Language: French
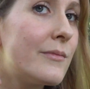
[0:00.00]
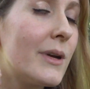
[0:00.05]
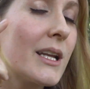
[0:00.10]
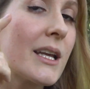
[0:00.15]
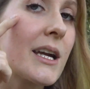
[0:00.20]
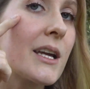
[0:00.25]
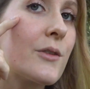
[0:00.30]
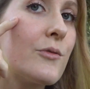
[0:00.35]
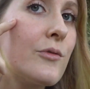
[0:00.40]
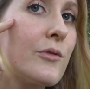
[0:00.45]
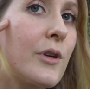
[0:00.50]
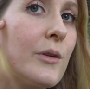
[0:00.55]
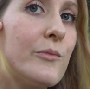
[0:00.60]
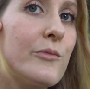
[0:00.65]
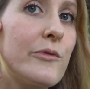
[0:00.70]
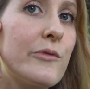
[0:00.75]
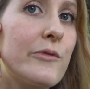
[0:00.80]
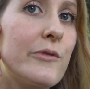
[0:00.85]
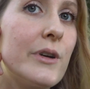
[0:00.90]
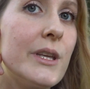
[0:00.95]
Malgré tout,
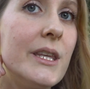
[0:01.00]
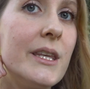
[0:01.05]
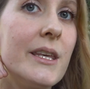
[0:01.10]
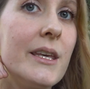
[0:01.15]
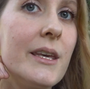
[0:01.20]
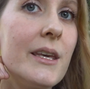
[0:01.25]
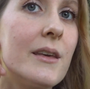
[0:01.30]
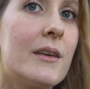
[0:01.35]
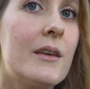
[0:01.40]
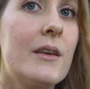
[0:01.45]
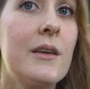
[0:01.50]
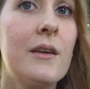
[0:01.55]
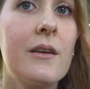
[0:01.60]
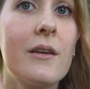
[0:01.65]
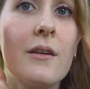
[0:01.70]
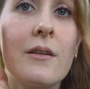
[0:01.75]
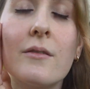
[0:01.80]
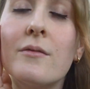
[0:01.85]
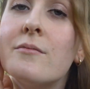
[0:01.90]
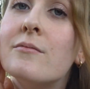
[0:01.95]
comme vous voyez,
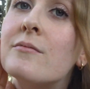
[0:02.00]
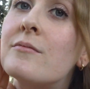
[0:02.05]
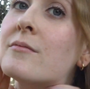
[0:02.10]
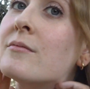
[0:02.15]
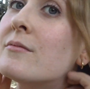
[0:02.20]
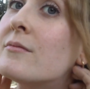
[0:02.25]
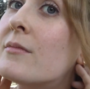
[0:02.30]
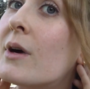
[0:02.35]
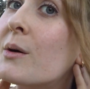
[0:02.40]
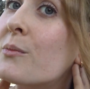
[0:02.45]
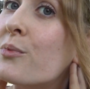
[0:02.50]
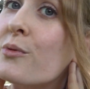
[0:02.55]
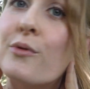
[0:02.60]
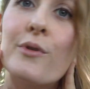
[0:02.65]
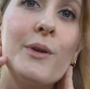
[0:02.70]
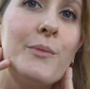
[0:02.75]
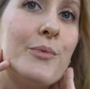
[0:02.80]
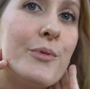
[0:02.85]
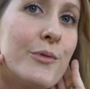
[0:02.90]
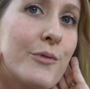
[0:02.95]
ma
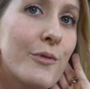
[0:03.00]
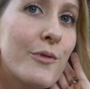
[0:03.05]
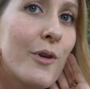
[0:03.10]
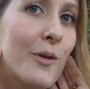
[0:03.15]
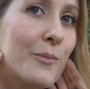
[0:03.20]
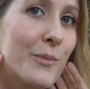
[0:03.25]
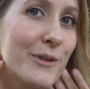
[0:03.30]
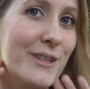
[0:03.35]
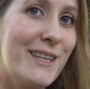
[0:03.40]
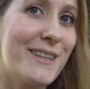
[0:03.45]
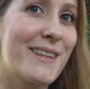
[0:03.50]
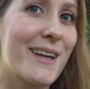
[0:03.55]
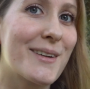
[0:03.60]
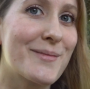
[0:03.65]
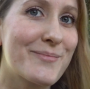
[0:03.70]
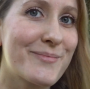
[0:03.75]
peau est plutôt en bon état.